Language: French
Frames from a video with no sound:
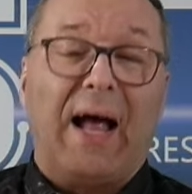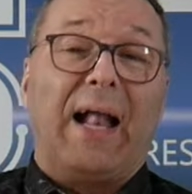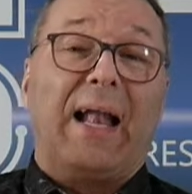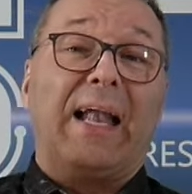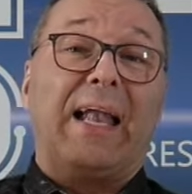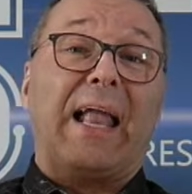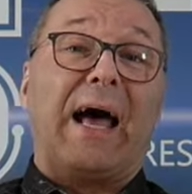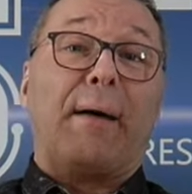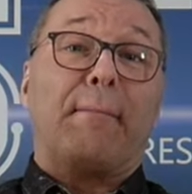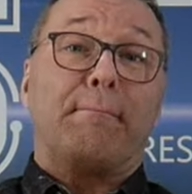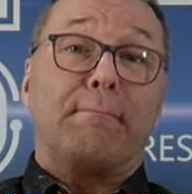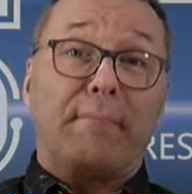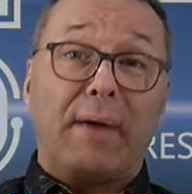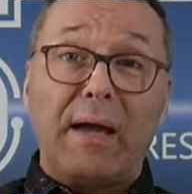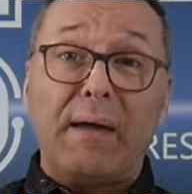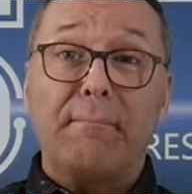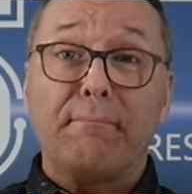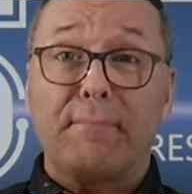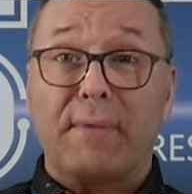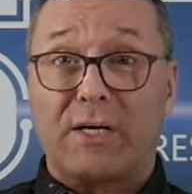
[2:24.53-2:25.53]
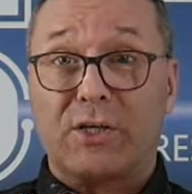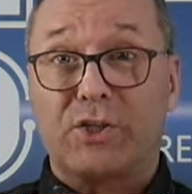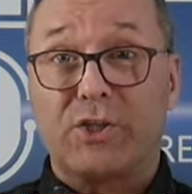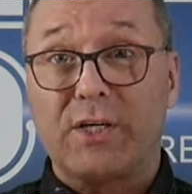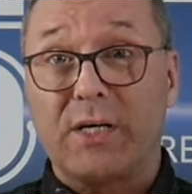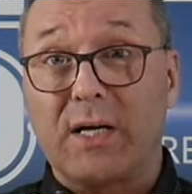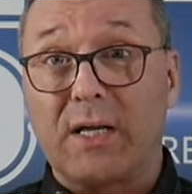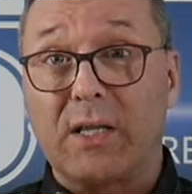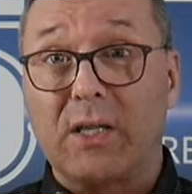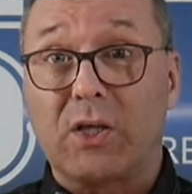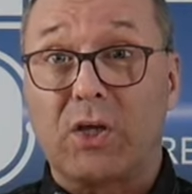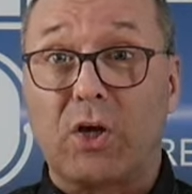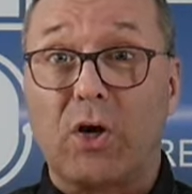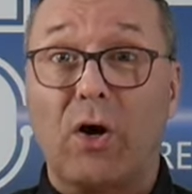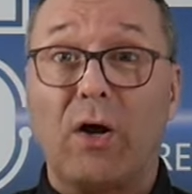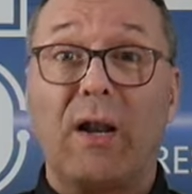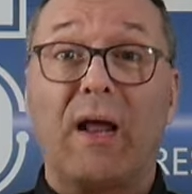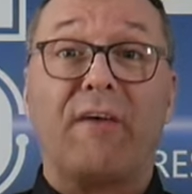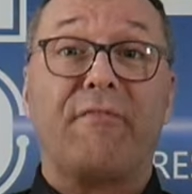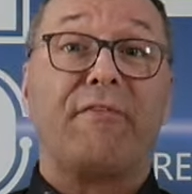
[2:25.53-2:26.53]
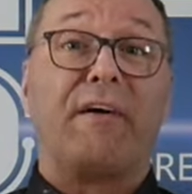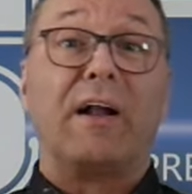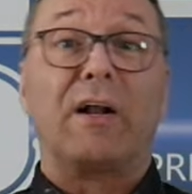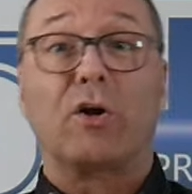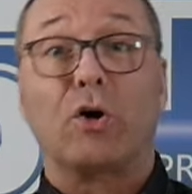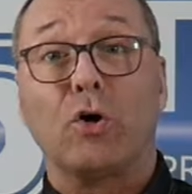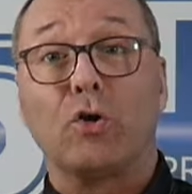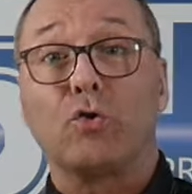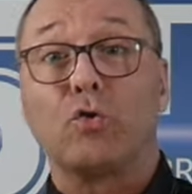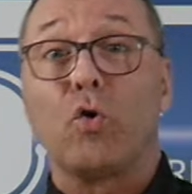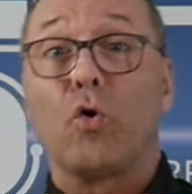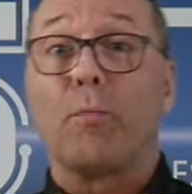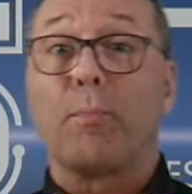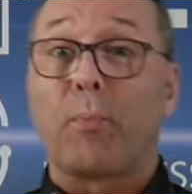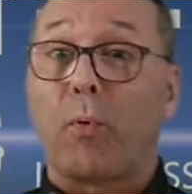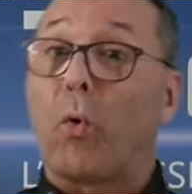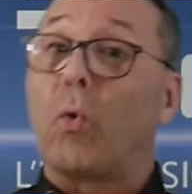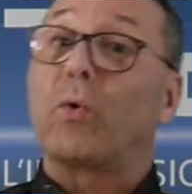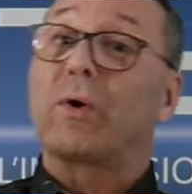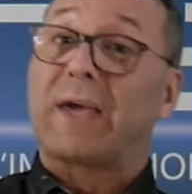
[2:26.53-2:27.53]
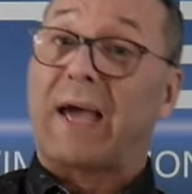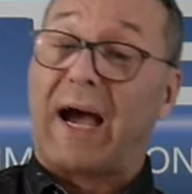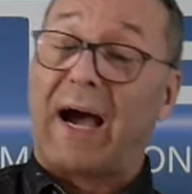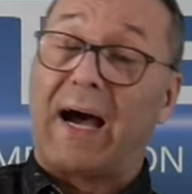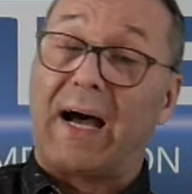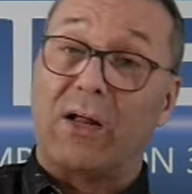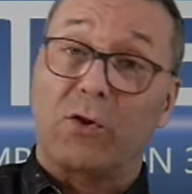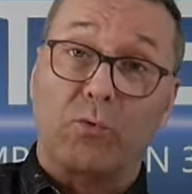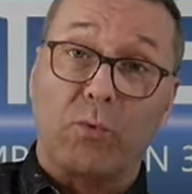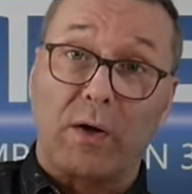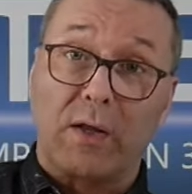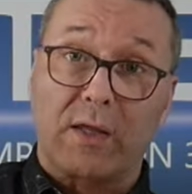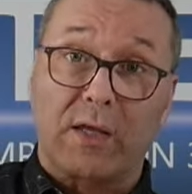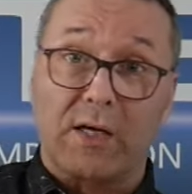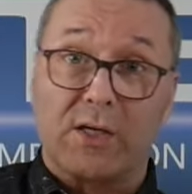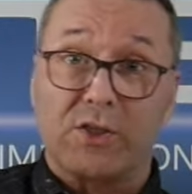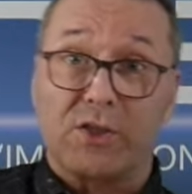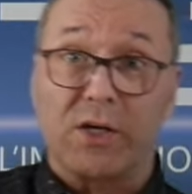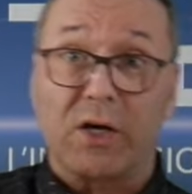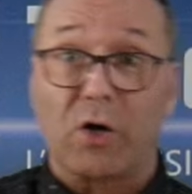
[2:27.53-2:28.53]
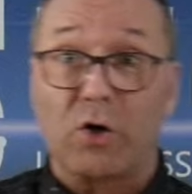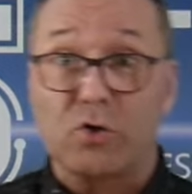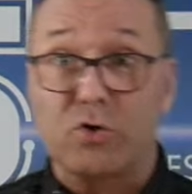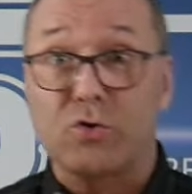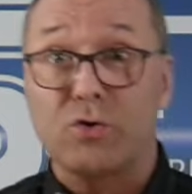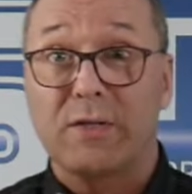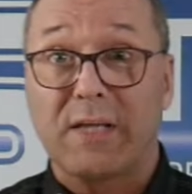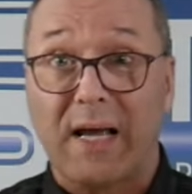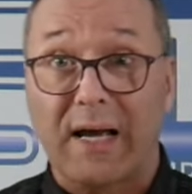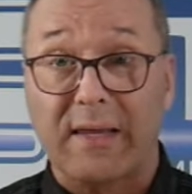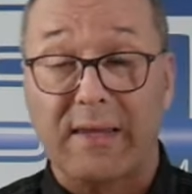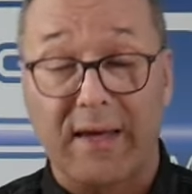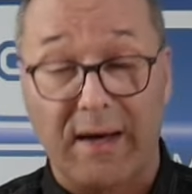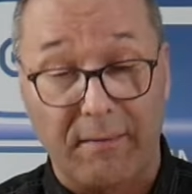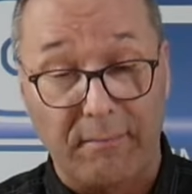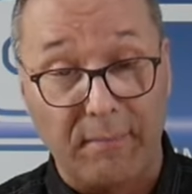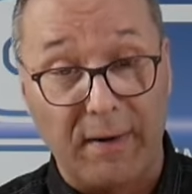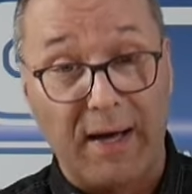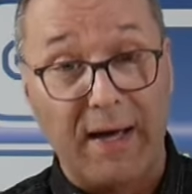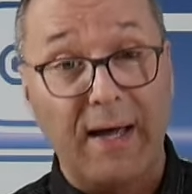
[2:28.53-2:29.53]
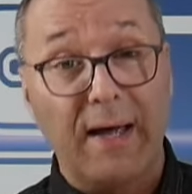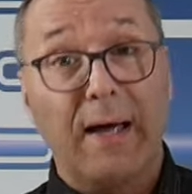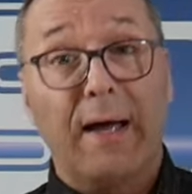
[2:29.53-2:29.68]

la même machine que la Falcon 2 Pro 40 watts que j'ai reçue dernièrement.